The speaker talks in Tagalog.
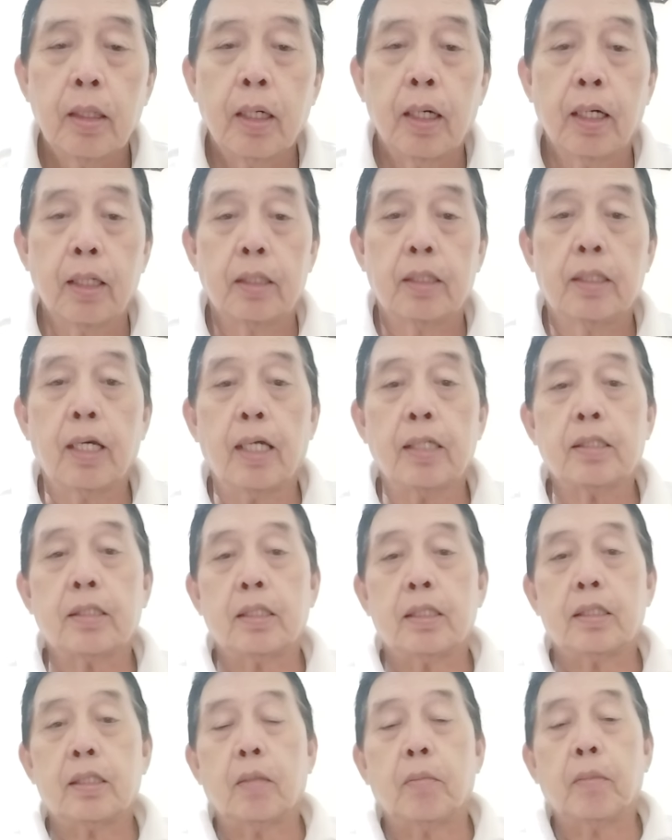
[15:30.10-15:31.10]
Ang
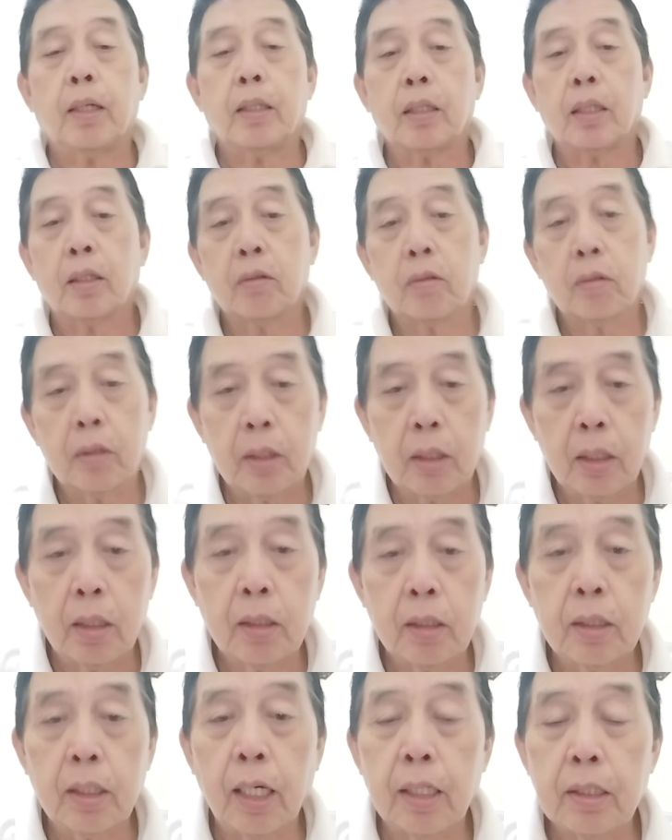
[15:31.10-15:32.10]
justice naman, ganun
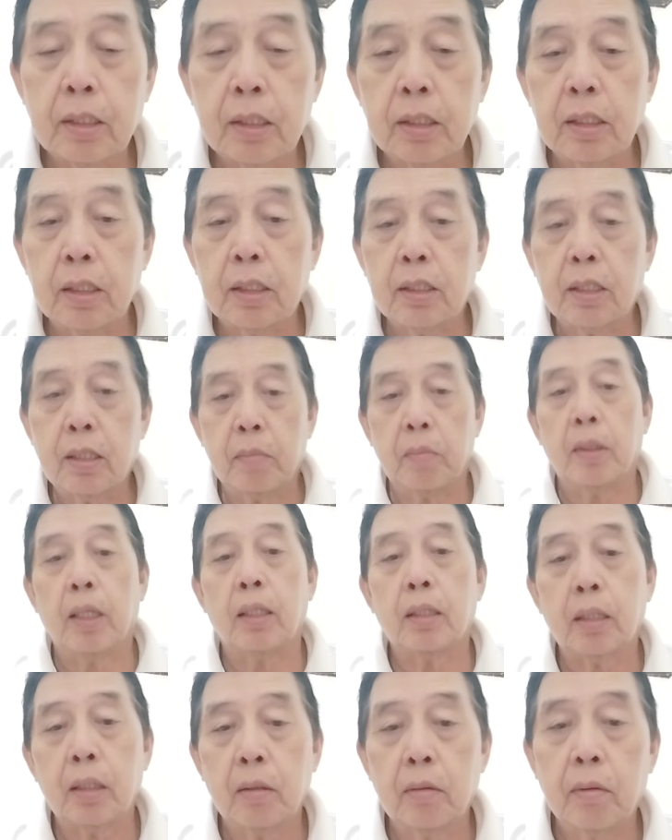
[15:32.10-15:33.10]
din. Justice system
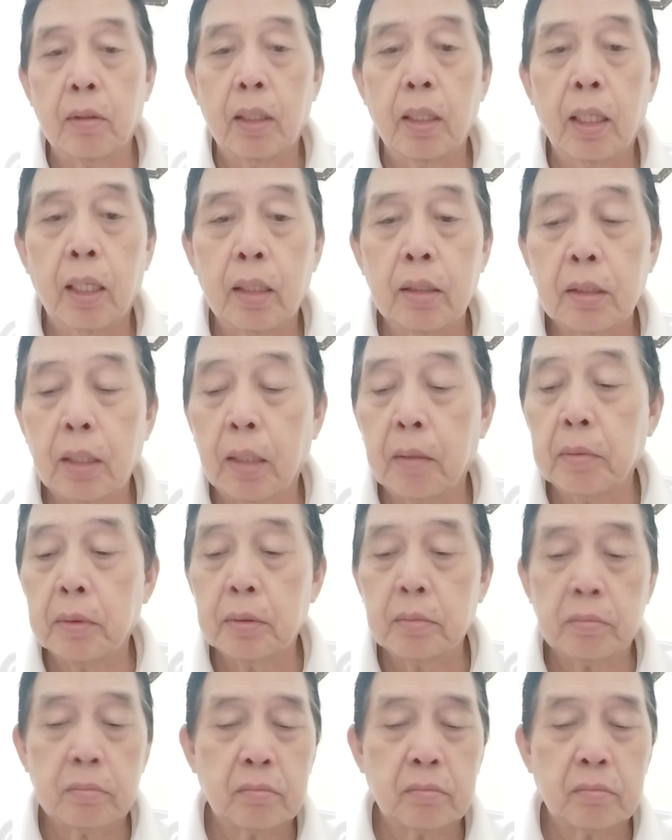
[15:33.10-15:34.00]
natin, wala. Sabi.